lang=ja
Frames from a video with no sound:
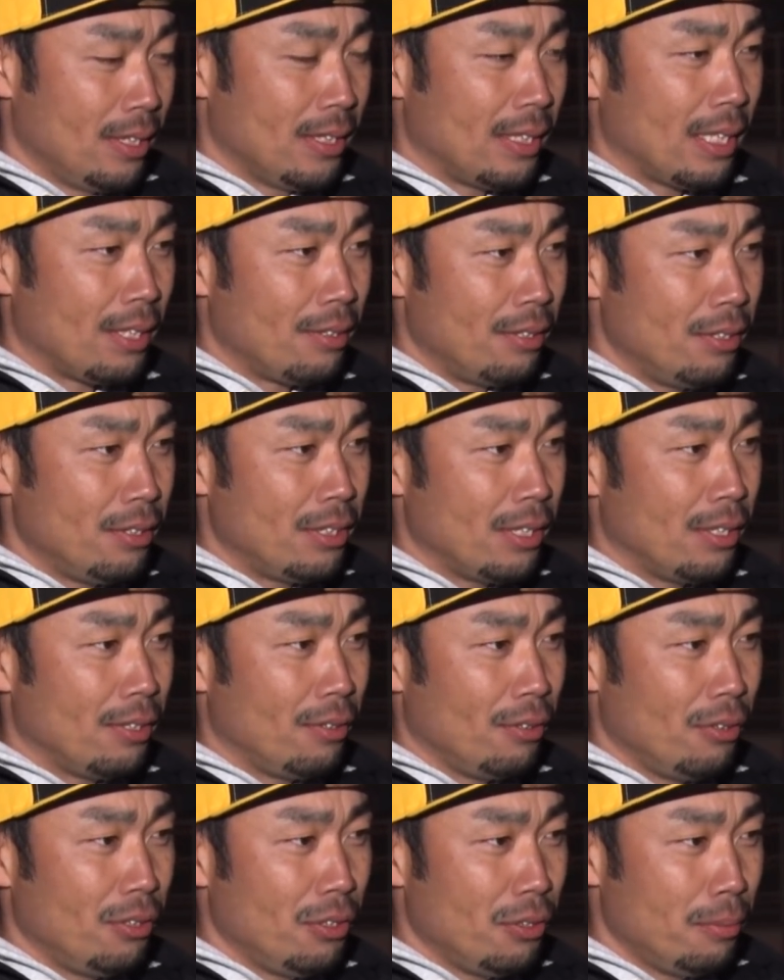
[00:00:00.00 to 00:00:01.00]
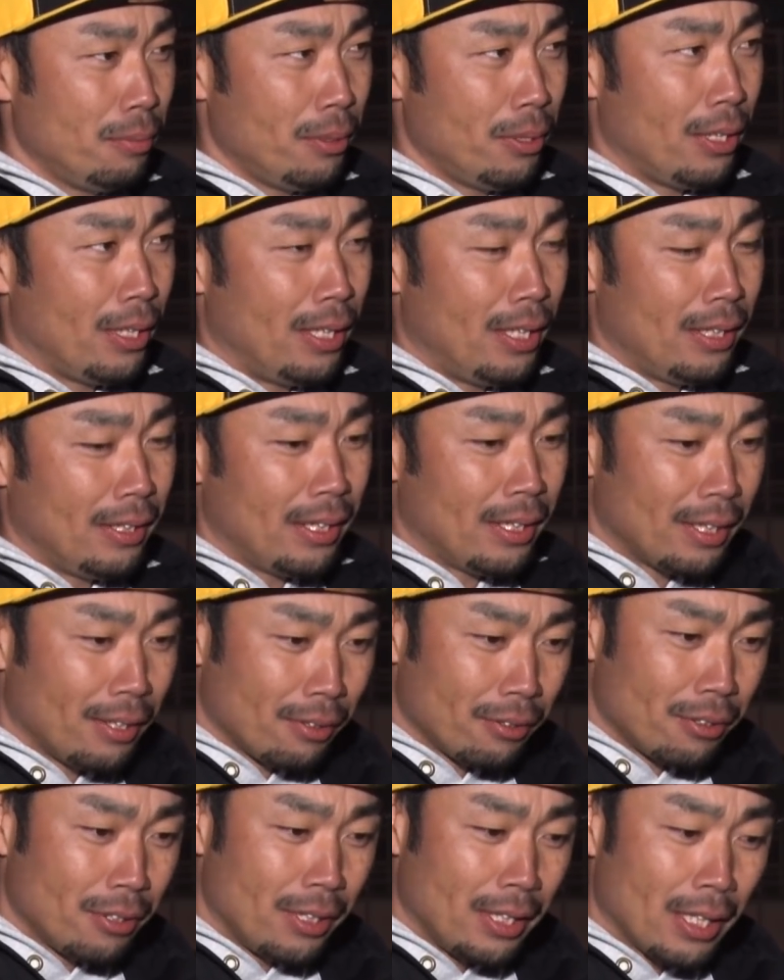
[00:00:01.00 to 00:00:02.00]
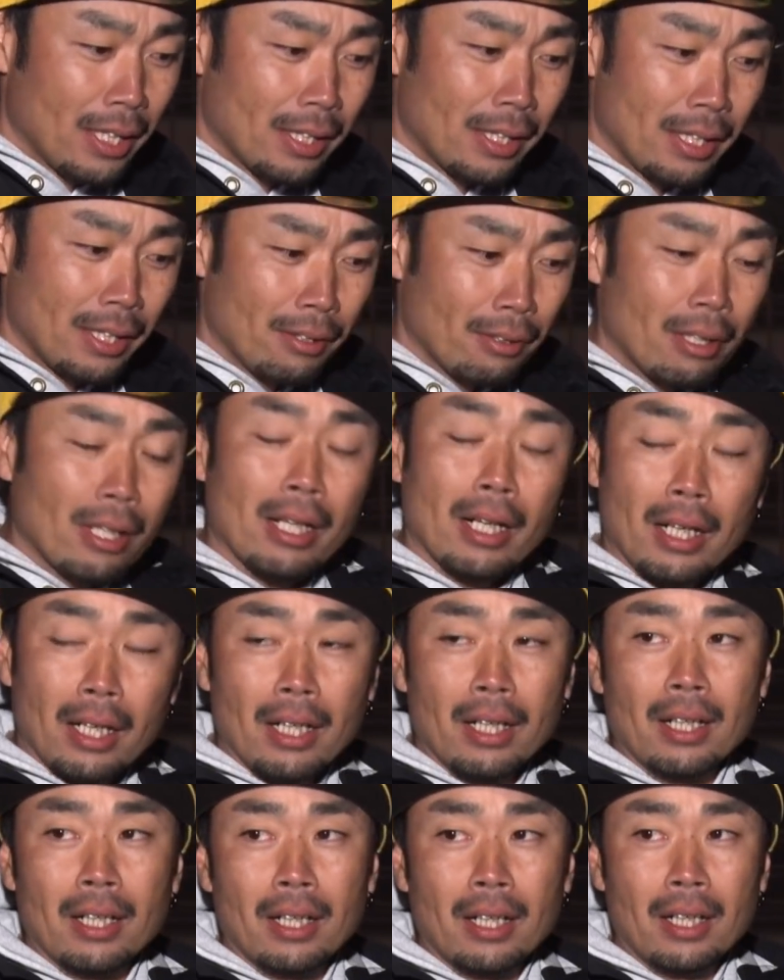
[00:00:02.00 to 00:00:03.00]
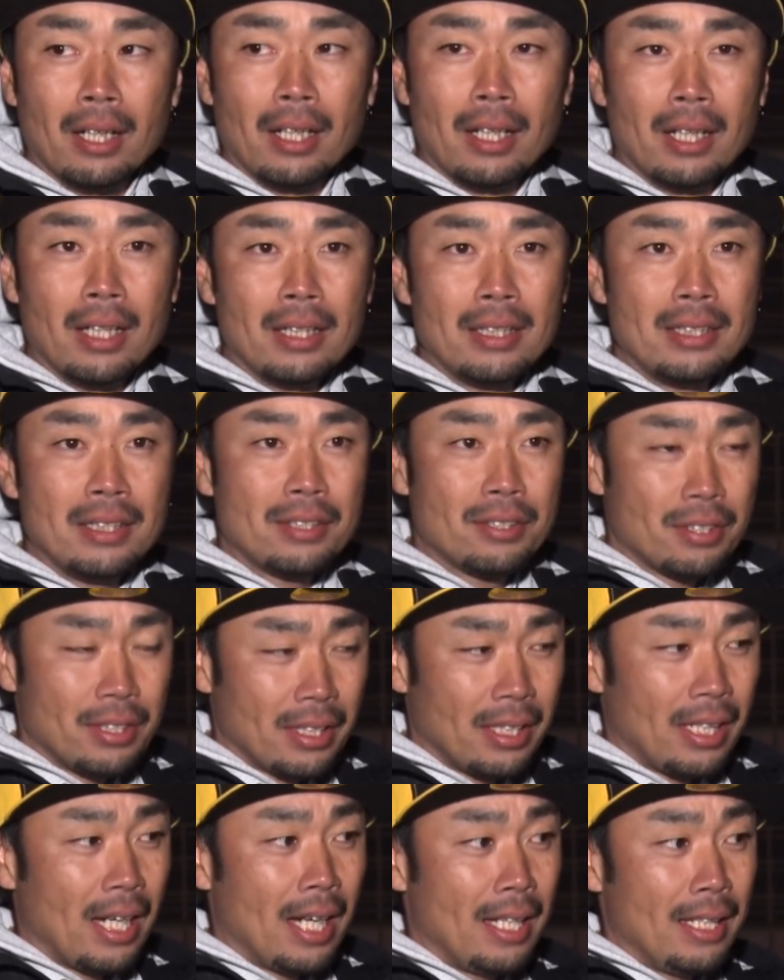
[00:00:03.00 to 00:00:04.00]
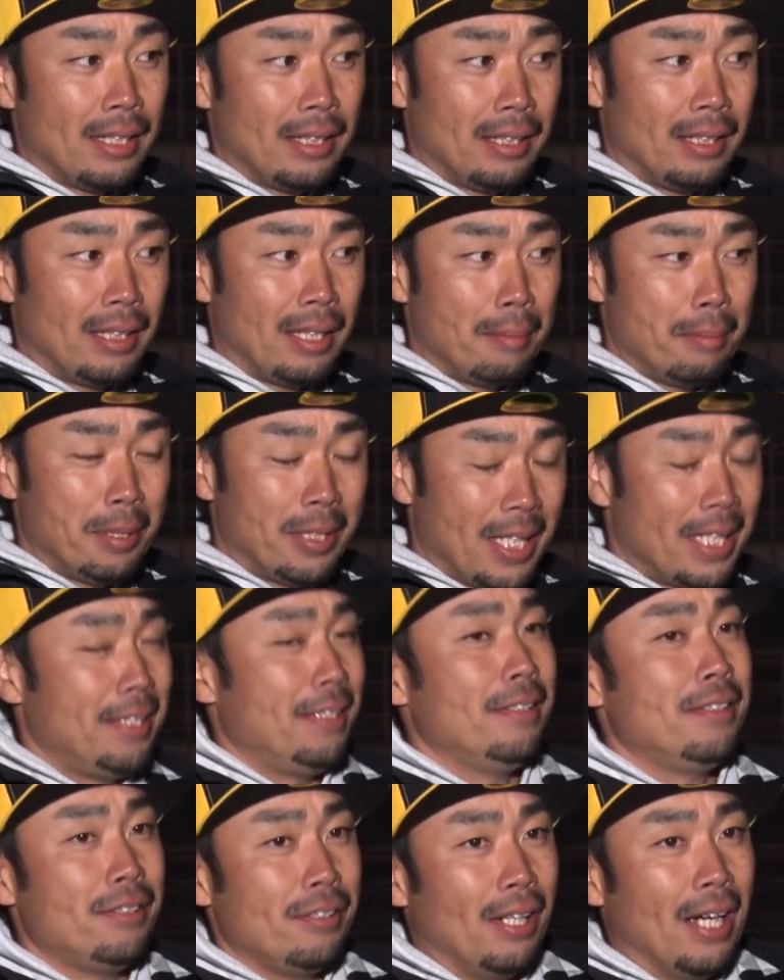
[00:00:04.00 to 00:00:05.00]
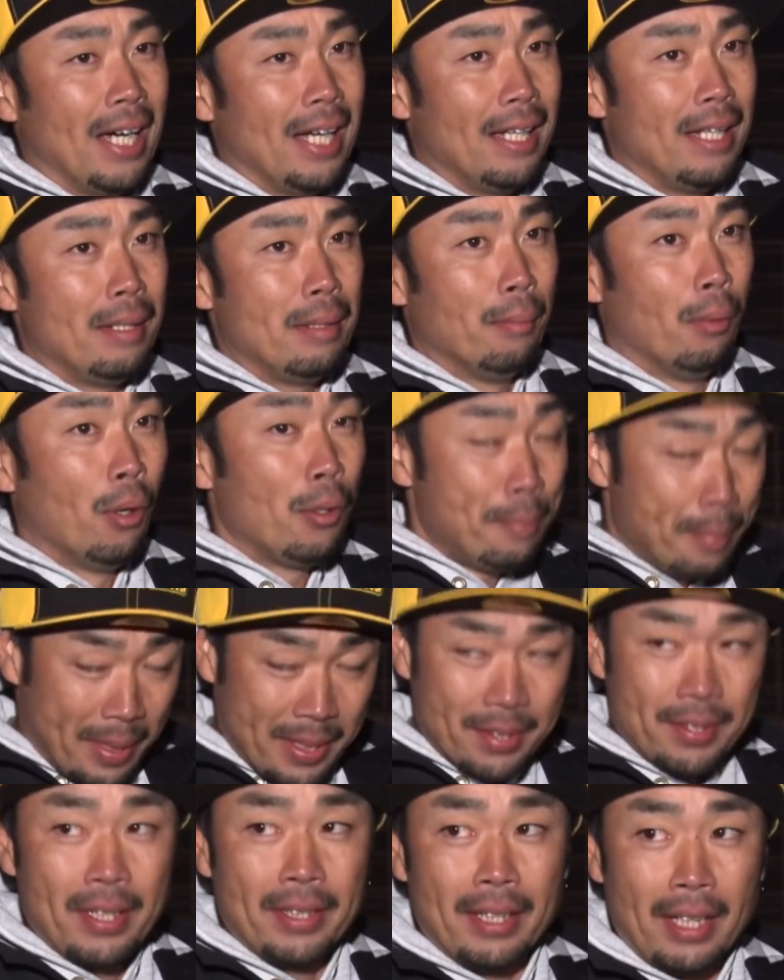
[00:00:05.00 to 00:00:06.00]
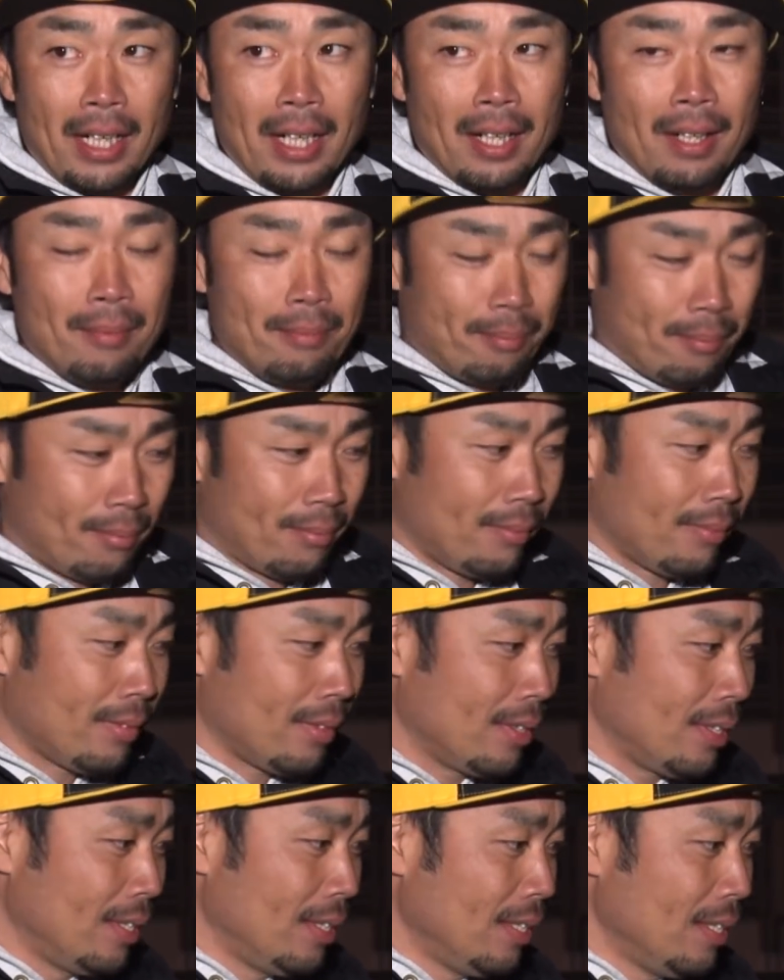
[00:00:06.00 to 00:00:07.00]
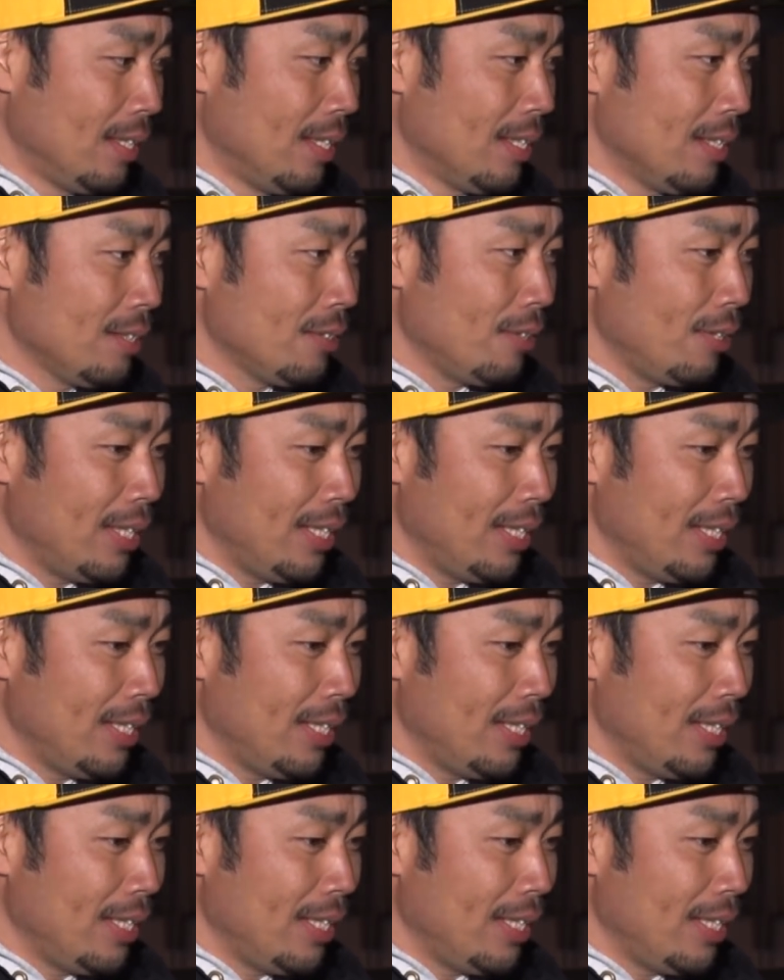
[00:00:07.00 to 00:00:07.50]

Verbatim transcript: 逆に言っちゃうと UV がないただのクリア系のカラーに次変えてみたいんですもう1匹釣れたらそ